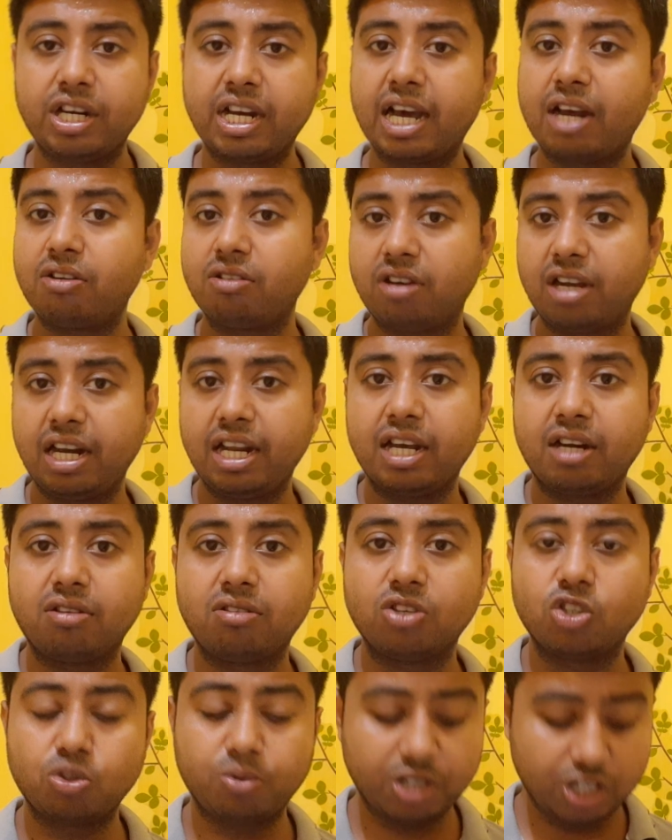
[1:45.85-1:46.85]
এটা আরও ক্লিয়ার
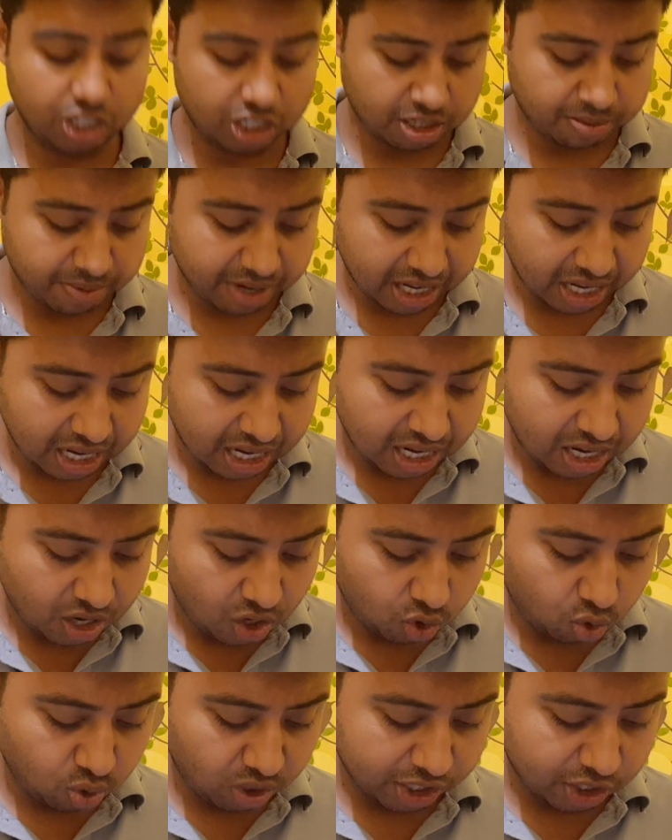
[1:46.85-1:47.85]
করে তোমাদের সামনে
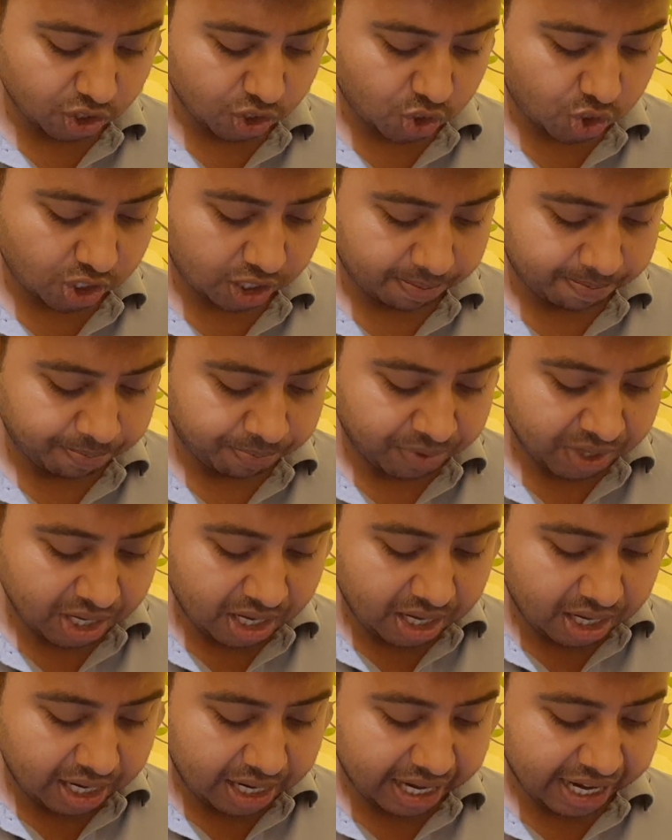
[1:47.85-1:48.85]
তুলে দিচ্ছি
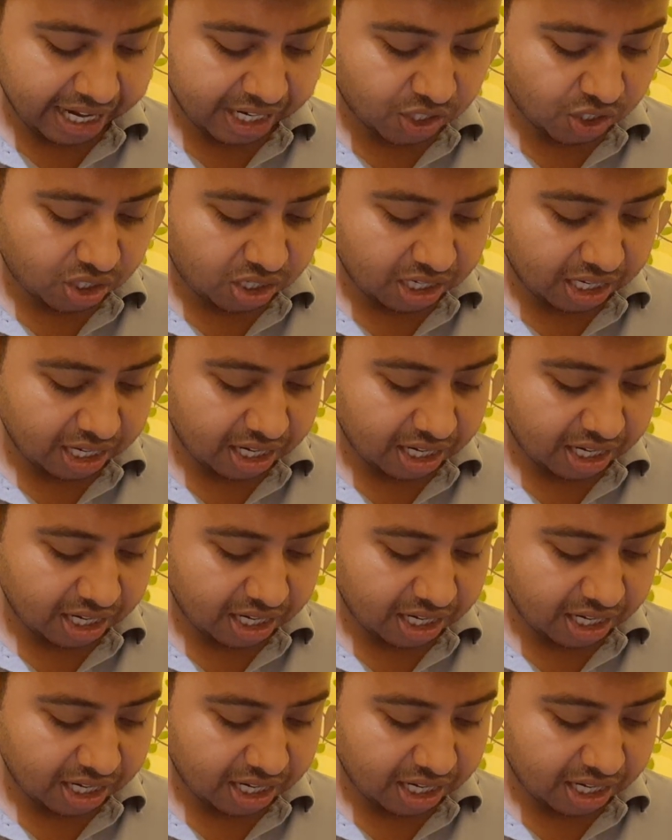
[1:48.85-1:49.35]
নেক্সট